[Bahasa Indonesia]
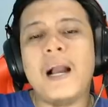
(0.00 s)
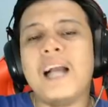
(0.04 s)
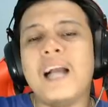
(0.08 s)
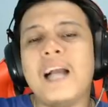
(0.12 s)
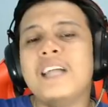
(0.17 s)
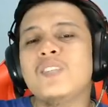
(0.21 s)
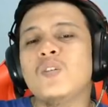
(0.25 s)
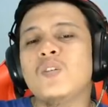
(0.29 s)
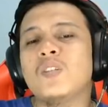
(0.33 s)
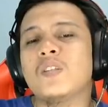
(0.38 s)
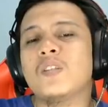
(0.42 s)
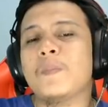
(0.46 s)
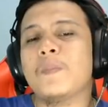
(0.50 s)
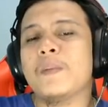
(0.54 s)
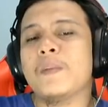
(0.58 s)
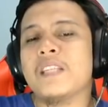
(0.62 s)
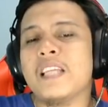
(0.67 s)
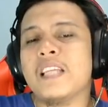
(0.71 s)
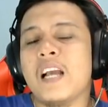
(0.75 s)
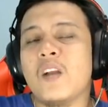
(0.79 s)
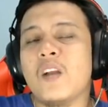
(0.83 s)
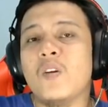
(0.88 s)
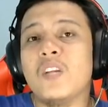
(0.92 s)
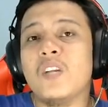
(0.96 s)
banget cuy.
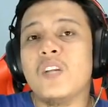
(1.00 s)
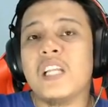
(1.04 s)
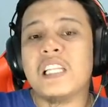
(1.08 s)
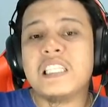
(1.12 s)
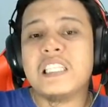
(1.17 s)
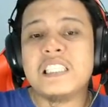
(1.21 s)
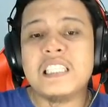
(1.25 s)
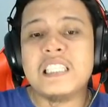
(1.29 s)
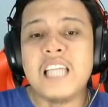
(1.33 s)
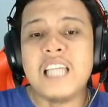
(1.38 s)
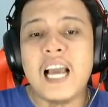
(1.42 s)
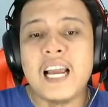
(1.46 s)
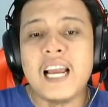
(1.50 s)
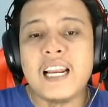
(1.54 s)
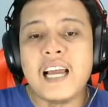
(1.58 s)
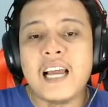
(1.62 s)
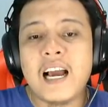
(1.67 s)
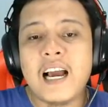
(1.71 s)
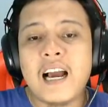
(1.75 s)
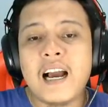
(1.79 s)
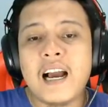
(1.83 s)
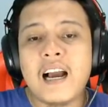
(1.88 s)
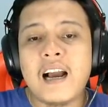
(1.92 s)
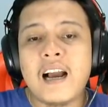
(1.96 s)
Seperti yang lu lihat di sini
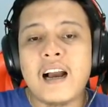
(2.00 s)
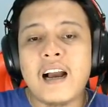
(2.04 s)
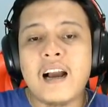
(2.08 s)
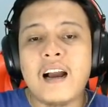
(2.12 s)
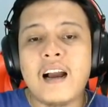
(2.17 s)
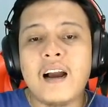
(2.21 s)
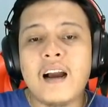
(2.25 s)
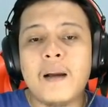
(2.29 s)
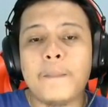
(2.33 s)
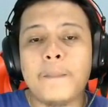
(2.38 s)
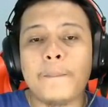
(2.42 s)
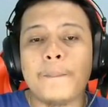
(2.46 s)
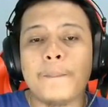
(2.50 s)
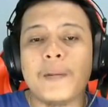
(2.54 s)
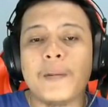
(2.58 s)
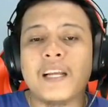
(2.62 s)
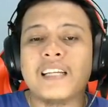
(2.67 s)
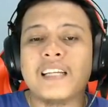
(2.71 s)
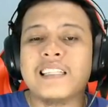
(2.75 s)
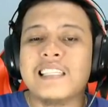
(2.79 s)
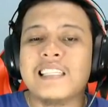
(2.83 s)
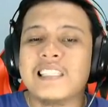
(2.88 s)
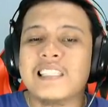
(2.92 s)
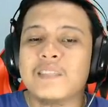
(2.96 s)
ada
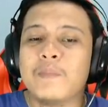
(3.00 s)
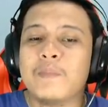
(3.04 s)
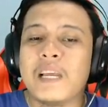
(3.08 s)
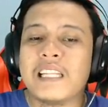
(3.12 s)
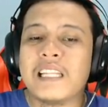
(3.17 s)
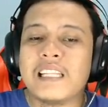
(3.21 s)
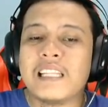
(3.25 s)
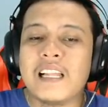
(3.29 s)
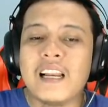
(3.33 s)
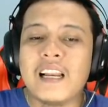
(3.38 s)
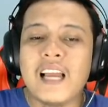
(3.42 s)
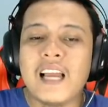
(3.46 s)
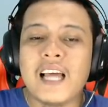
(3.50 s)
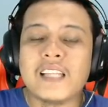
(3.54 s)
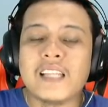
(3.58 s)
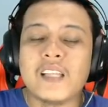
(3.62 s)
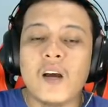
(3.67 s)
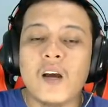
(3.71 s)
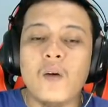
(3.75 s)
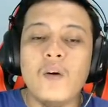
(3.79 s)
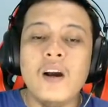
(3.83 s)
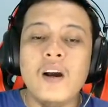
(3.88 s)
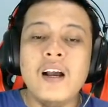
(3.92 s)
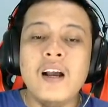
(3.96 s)
practice battle
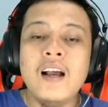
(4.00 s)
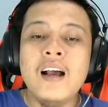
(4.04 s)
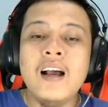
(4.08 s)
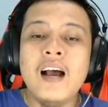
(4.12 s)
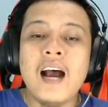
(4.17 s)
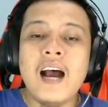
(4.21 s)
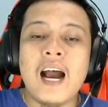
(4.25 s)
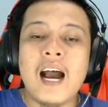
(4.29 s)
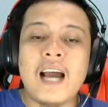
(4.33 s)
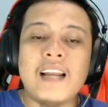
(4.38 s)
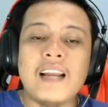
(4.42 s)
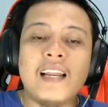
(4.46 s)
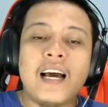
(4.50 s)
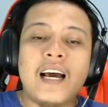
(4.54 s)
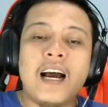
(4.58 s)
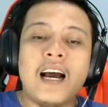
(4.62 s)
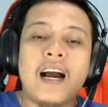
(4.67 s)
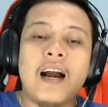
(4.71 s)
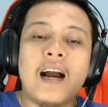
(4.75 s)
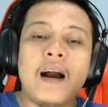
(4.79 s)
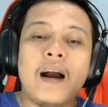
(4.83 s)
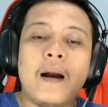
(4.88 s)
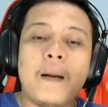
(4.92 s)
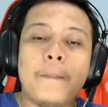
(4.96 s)
atau ada
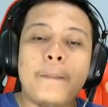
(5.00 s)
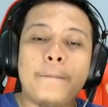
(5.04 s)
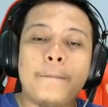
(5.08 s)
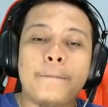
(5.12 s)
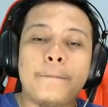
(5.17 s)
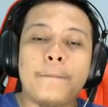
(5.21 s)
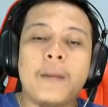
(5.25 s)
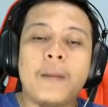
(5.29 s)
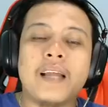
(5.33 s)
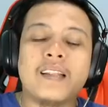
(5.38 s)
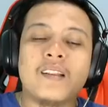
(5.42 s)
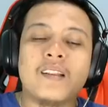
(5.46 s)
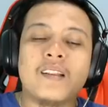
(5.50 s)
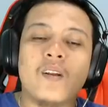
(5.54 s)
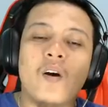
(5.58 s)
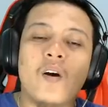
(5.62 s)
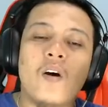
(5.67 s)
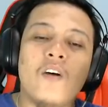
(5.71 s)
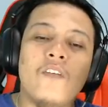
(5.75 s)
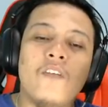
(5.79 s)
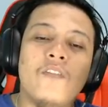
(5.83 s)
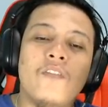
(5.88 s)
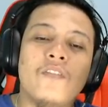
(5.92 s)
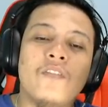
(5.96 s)
part
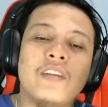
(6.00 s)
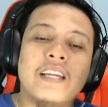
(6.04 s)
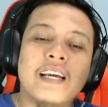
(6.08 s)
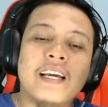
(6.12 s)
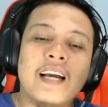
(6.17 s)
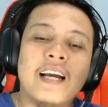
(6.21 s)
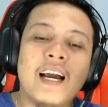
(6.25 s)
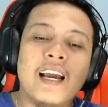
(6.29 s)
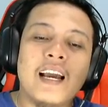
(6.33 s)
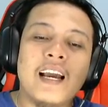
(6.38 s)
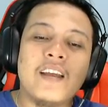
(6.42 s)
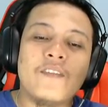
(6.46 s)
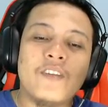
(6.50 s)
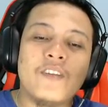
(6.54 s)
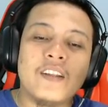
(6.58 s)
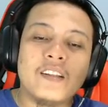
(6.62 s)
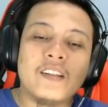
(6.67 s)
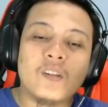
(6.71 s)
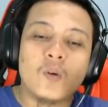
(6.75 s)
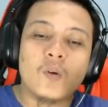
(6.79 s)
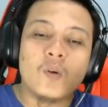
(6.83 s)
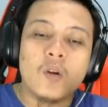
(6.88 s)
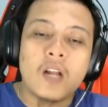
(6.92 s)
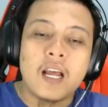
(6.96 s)
of the
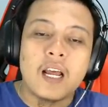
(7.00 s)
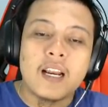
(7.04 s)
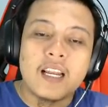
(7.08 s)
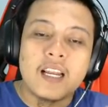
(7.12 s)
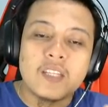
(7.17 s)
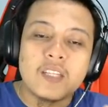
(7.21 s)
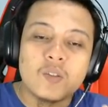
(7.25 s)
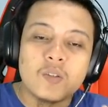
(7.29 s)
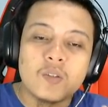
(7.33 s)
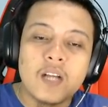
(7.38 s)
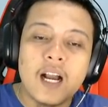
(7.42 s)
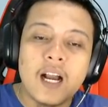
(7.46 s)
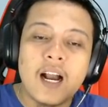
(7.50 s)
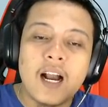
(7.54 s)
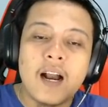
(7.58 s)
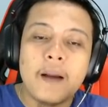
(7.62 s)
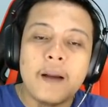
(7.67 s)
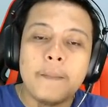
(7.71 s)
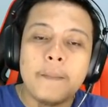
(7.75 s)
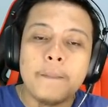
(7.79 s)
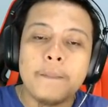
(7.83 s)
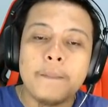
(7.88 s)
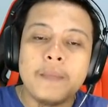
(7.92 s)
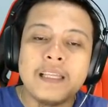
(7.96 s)
Adventure, ada
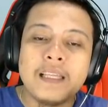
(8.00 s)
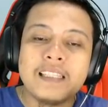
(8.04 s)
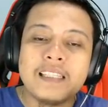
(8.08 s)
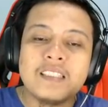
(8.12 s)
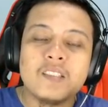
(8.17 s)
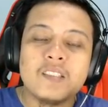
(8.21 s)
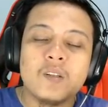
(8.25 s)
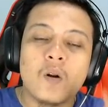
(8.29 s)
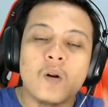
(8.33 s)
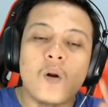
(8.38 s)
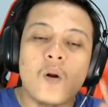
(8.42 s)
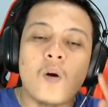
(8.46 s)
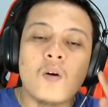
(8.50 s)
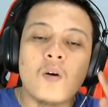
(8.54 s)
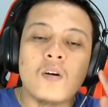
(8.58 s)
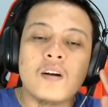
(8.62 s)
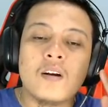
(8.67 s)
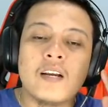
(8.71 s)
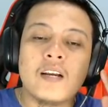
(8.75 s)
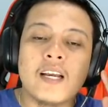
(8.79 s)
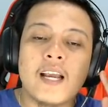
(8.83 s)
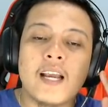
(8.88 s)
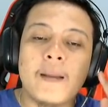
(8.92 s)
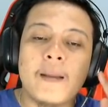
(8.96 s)
juga Myths Rock
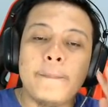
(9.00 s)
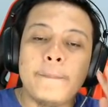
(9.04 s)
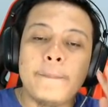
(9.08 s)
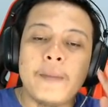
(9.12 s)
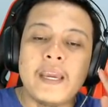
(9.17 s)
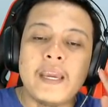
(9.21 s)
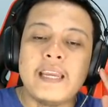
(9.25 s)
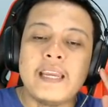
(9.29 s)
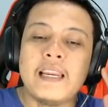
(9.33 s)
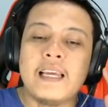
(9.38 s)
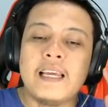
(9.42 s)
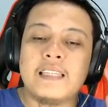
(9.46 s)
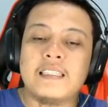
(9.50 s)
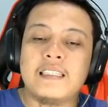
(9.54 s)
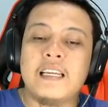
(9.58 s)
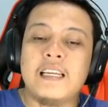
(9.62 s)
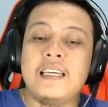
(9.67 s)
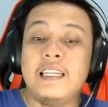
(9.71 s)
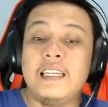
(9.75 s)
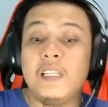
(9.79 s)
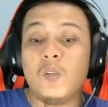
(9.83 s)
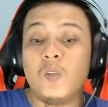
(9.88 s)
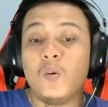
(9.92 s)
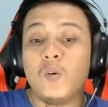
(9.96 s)
Campaign. Nah,
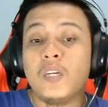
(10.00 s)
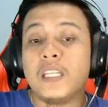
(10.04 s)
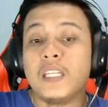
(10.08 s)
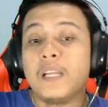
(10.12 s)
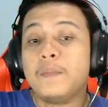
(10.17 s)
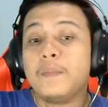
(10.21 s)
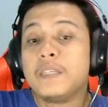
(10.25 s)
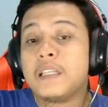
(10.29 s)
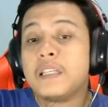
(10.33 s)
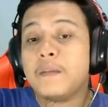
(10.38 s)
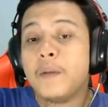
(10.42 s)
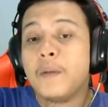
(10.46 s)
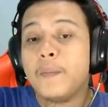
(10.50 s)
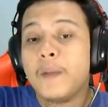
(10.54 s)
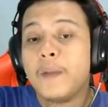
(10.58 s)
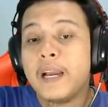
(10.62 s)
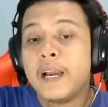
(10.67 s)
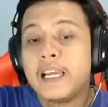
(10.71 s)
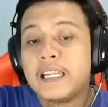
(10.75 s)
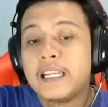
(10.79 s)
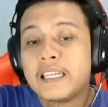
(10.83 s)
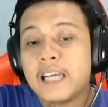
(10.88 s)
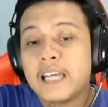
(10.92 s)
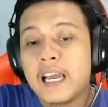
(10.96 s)
selain itu kita bisa
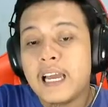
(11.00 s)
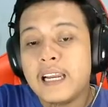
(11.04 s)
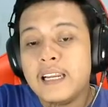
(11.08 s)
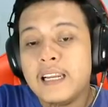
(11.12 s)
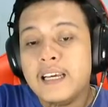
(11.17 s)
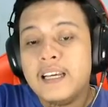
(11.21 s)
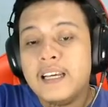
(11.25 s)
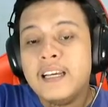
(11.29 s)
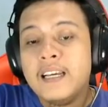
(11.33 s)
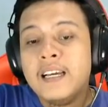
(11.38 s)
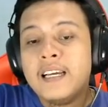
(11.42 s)
memainkan